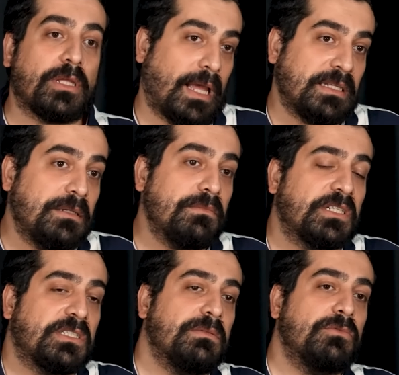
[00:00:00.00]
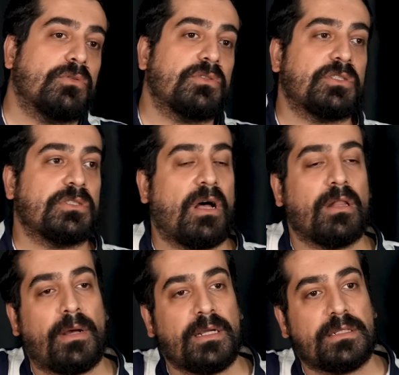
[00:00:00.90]
Yani 28-29 yaşında
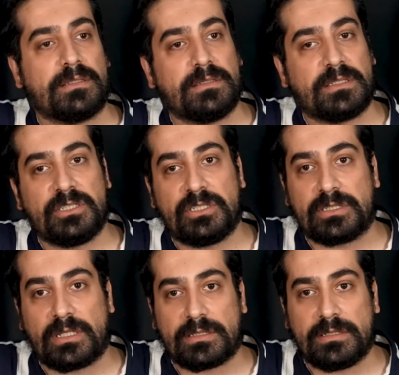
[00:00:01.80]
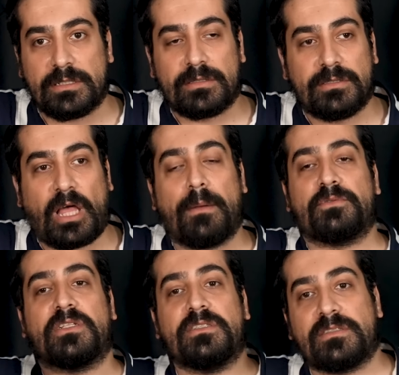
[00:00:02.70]
Almanya'dasınız ikinci ligdesiniz.
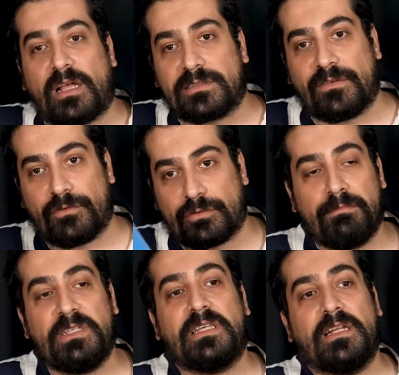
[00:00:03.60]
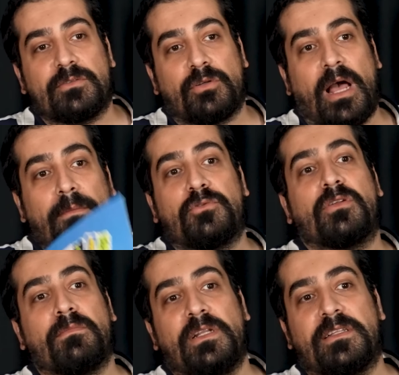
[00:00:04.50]
Darmstadt'ın santraforu. Bir sene sonra hem
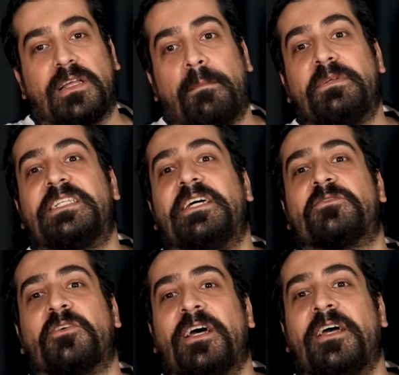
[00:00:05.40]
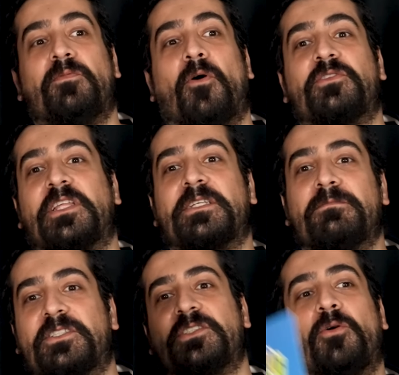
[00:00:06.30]
Türk milli ya bir sene sonra Portekiz
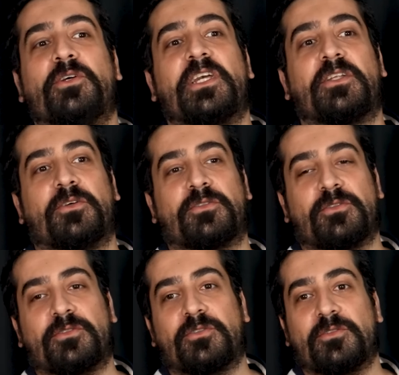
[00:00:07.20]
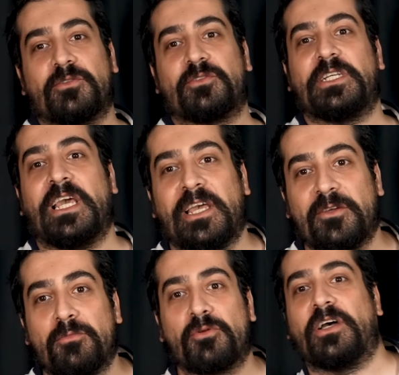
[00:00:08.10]
maçına oyuna giriyorsunuz. Bir şey, örneği
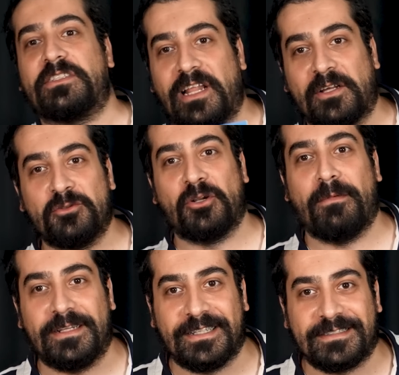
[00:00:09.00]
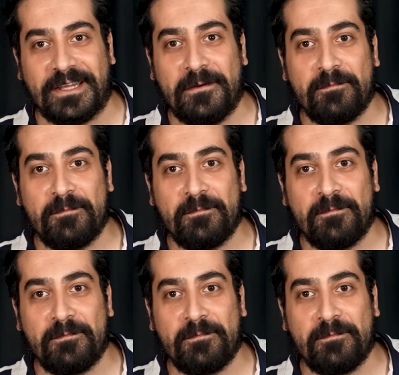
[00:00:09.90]
yani, var atarak Nuno Mendes'e.